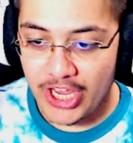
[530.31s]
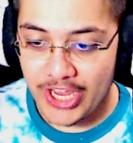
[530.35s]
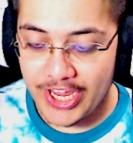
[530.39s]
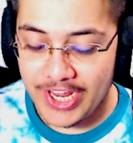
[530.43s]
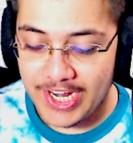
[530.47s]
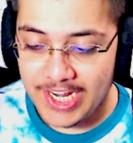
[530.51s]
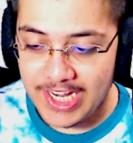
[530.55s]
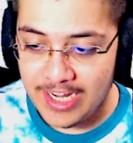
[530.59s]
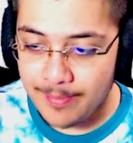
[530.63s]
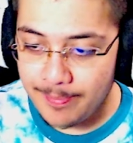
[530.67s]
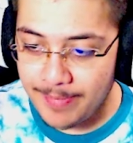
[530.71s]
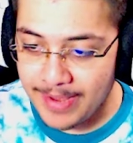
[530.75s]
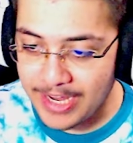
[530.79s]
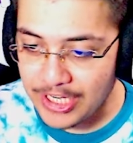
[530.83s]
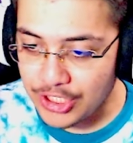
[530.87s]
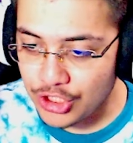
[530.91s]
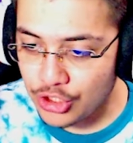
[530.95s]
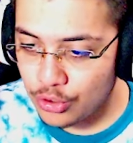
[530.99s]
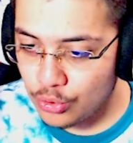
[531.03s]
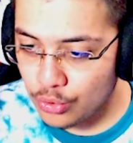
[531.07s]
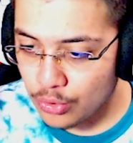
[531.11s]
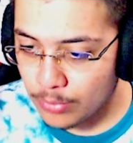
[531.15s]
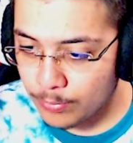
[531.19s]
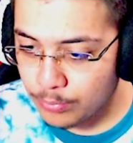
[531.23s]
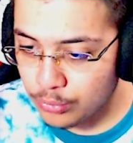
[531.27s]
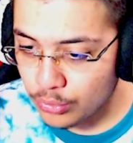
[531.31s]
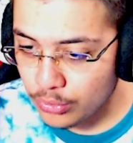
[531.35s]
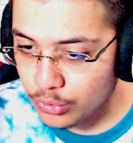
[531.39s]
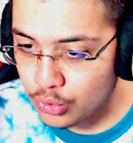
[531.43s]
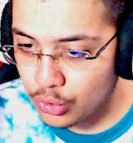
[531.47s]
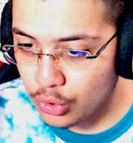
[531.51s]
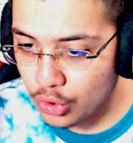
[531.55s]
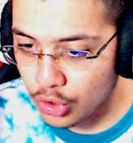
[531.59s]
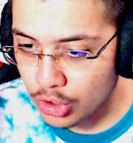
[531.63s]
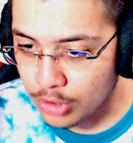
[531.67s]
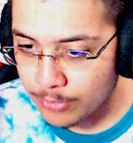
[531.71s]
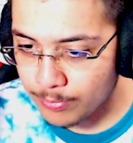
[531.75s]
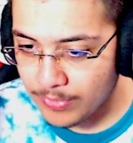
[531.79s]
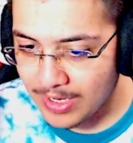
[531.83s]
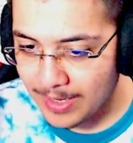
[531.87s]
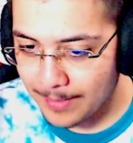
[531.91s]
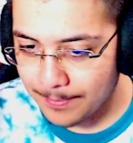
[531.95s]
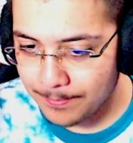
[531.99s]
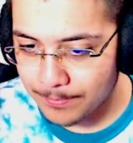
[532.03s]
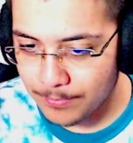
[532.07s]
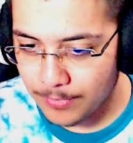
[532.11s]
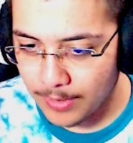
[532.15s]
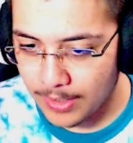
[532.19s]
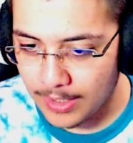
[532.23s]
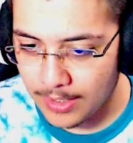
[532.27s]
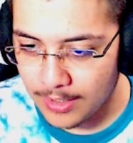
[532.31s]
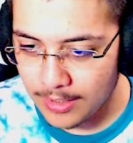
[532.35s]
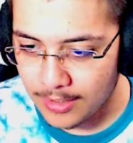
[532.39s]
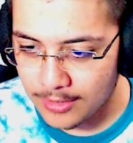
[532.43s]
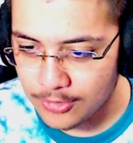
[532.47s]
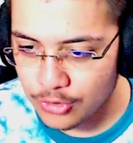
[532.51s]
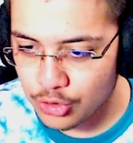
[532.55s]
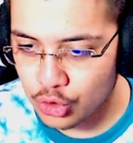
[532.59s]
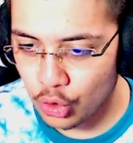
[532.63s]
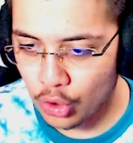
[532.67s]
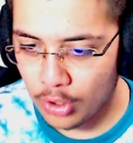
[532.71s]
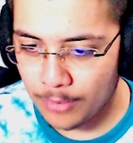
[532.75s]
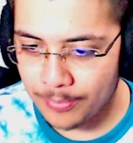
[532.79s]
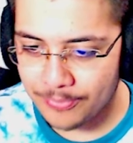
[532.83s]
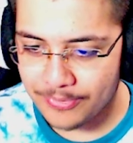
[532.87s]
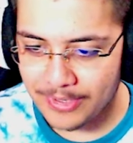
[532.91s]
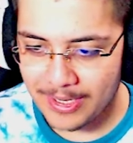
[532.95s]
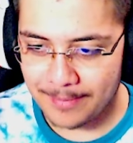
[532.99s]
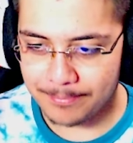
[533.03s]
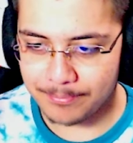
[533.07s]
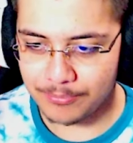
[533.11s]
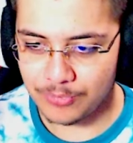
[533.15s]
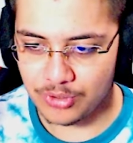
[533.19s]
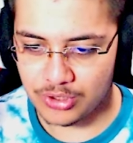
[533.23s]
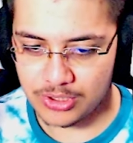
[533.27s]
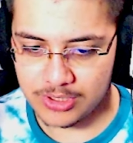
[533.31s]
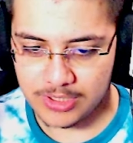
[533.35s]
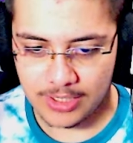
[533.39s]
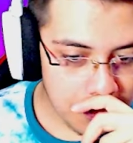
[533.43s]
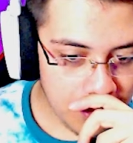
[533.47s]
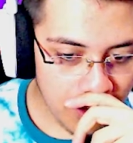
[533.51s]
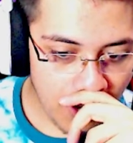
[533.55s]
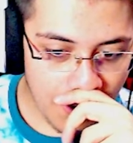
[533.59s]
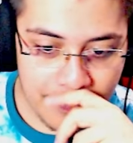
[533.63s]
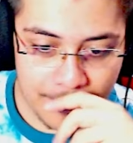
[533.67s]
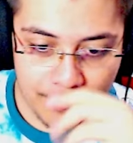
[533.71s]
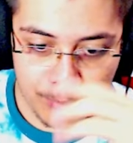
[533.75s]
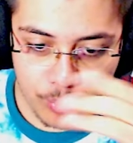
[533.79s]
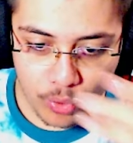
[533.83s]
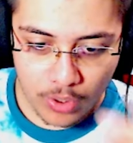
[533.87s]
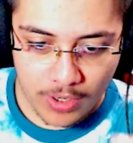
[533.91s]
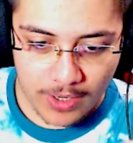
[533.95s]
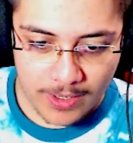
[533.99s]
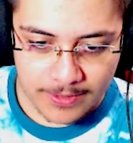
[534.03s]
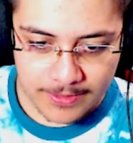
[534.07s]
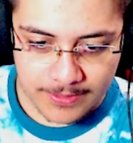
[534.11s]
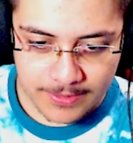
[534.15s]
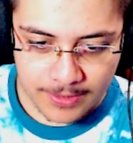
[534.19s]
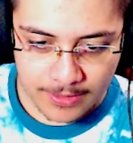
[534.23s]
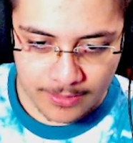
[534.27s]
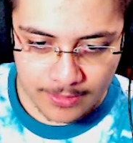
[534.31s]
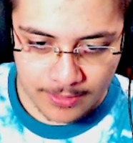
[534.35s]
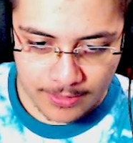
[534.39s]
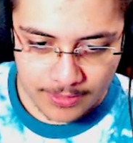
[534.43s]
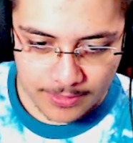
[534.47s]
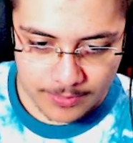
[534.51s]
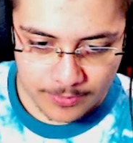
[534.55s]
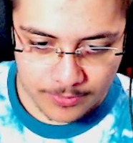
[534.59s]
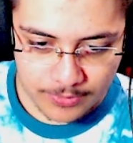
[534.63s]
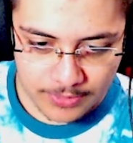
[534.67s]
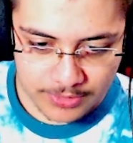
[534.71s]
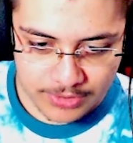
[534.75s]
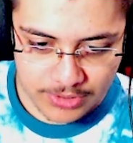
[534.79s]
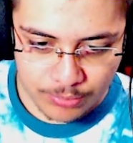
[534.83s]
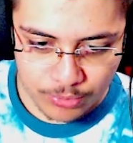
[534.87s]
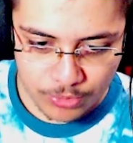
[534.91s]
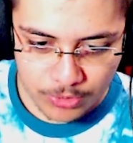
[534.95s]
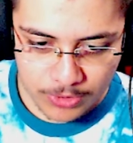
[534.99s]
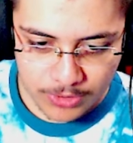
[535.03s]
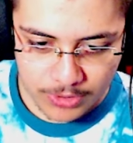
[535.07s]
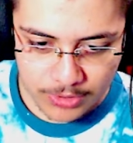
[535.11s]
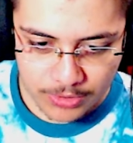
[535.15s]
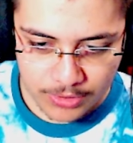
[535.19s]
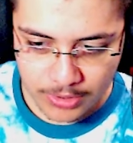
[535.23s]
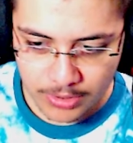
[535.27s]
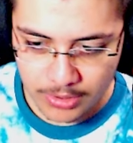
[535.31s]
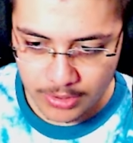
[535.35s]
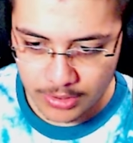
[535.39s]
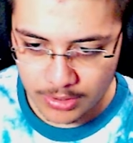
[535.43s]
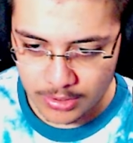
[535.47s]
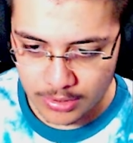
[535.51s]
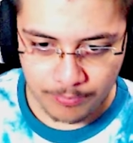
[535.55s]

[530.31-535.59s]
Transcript: 55 diyor. Bunu Türk mü yap? Aa Job yapmış lan. Abi bu harita nasıl bir harita ya?